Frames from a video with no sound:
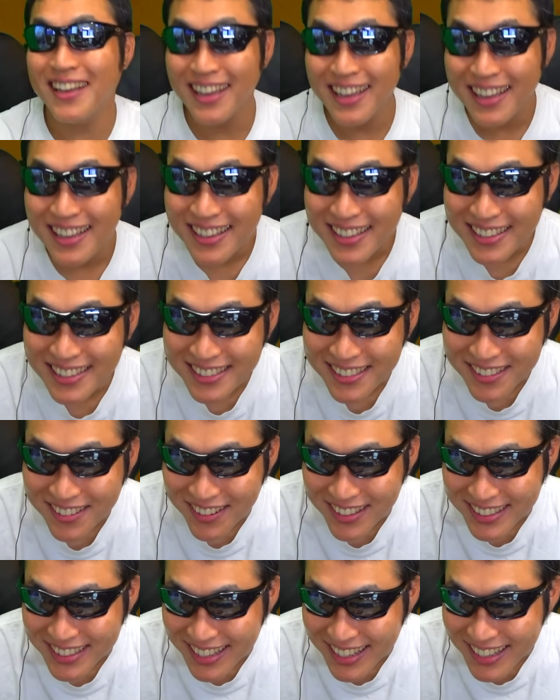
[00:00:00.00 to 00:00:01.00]
えちょっと
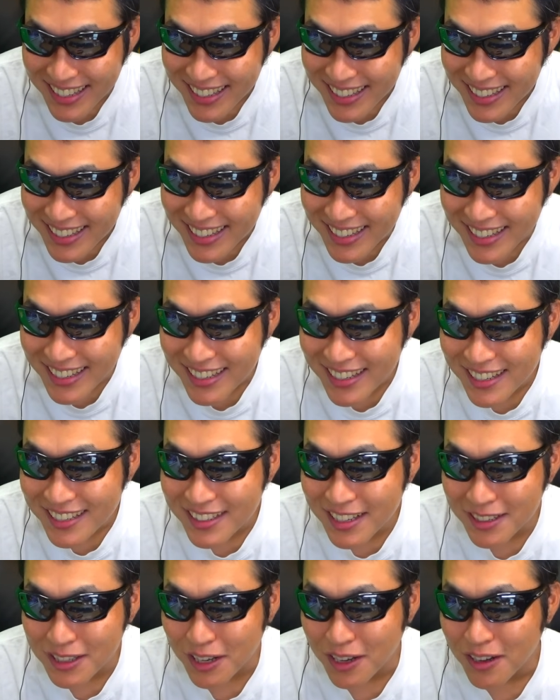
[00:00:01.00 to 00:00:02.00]
待って。
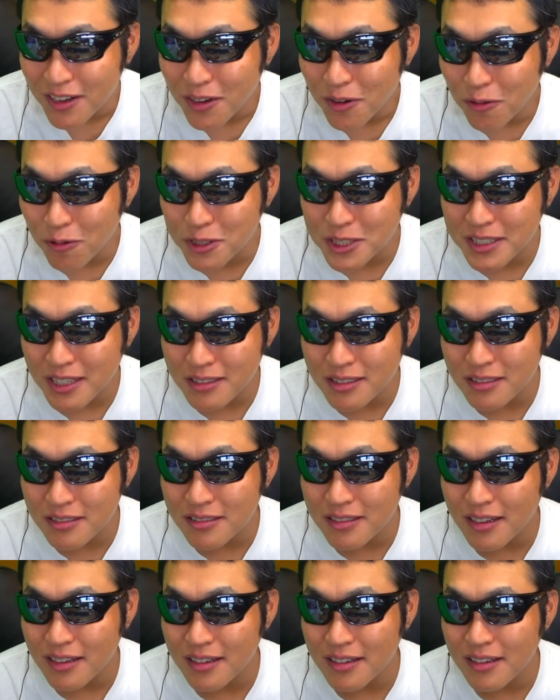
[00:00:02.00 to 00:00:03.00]
なんだ押した
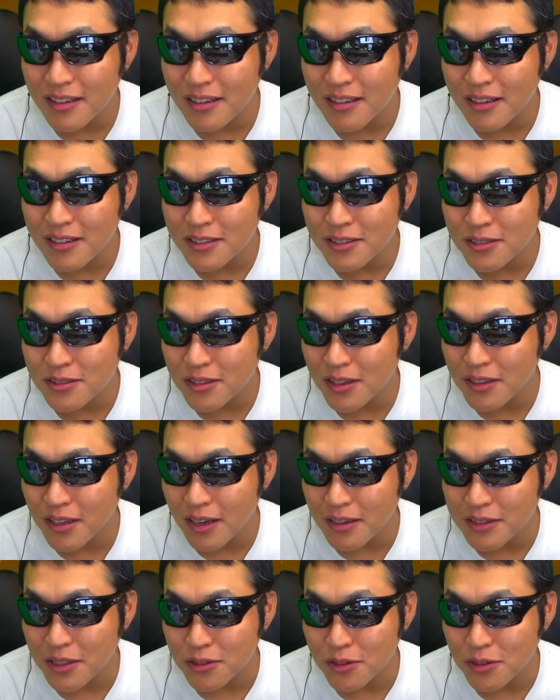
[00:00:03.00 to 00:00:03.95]
瞬間、演出がなかった